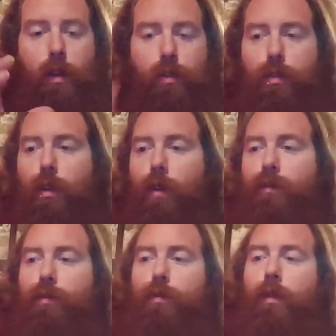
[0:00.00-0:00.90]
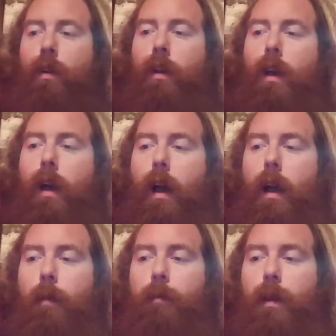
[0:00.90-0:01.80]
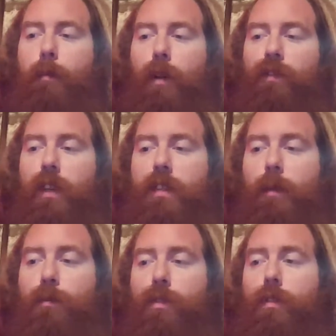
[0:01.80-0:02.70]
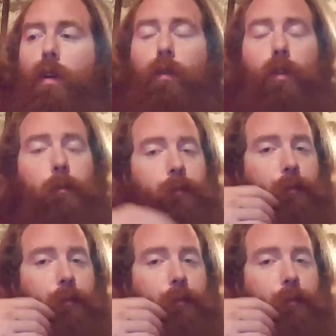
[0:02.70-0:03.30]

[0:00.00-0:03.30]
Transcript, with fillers: Je suis revenu à mes bonnes vieilles habitudes. Donc,